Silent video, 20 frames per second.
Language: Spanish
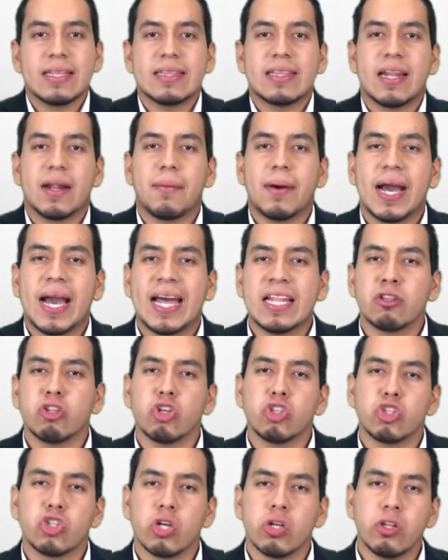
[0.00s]

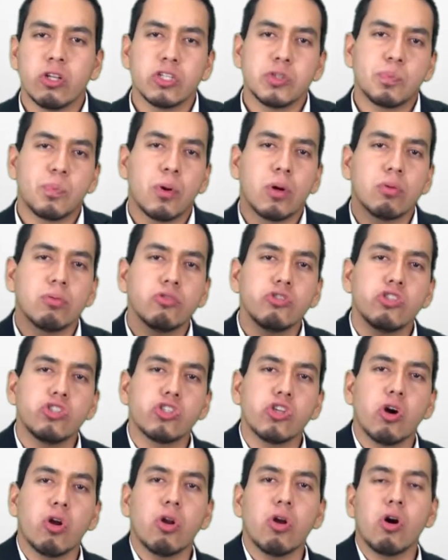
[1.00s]
trabajando todos por un
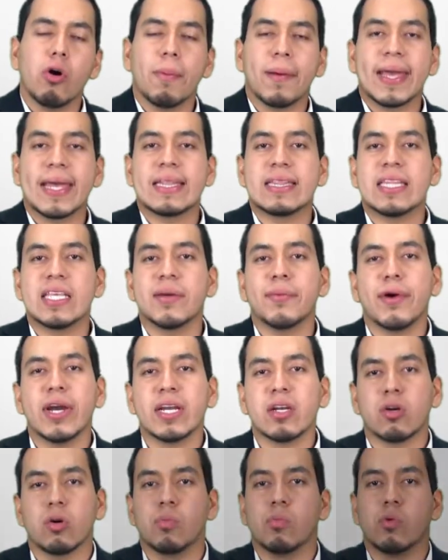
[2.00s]
solo objetivo
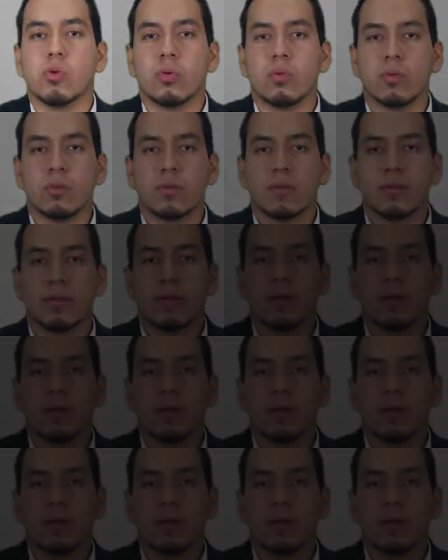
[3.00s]
en común.